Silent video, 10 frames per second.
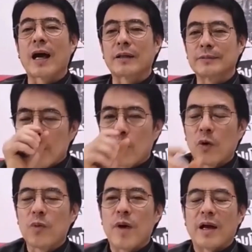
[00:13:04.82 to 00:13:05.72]
ลากคน
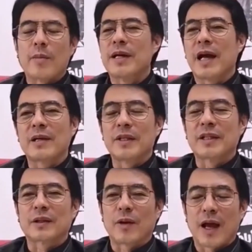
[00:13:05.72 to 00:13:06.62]
รุ่นใหม่ก็ไม่น่าจะมีสั
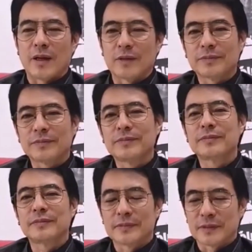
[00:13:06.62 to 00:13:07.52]
กเท่าไหร่หรอก
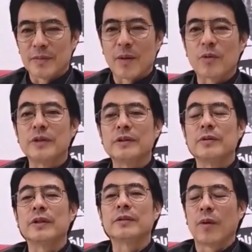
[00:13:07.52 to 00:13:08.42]
สำหรับคุณห
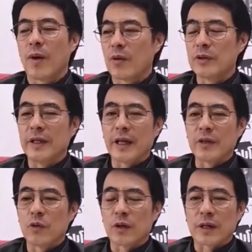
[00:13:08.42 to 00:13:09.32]
ญิงเพราะว่าคุณหญิงเอง
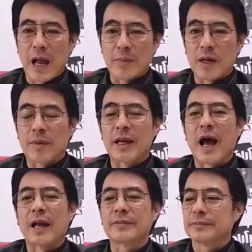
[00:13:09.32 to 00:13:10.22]
อยู่กับการเมืองมา
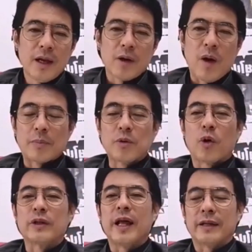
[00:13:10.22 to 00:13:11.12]
นานความโด
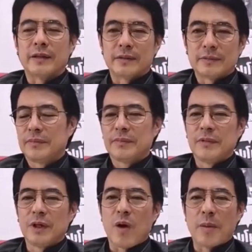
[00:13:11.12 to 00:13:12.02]
ดเด่นห
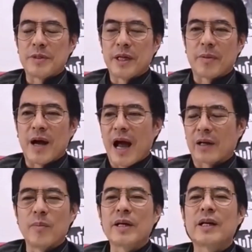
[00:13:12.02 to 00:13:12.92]
รือความเฉียบขาด
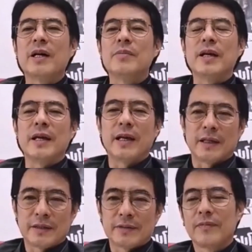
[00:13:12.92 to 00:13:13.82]
ก็ไม่เคยมีให้เห็น
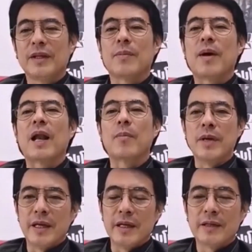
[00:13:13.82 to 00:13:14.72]
มีแต่บาร
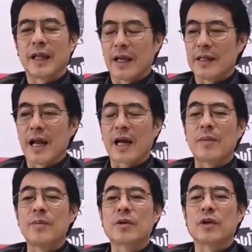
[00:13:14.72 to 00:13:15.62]
มีแต่ถ้านักกา
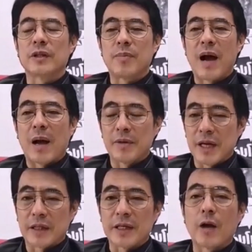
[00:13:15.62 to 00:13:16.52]
รเมืองอยู่ในสภามา
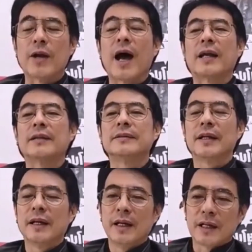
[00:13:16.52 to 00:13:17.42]
อย่างยาวนาน
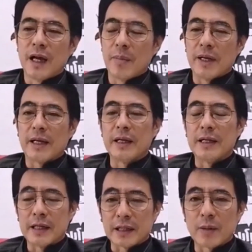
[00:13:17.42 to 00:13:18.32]
เคยเป็นในอ
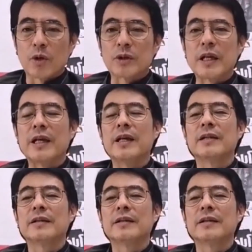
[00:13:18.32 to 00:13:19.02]
ดีตรัฐมนตรี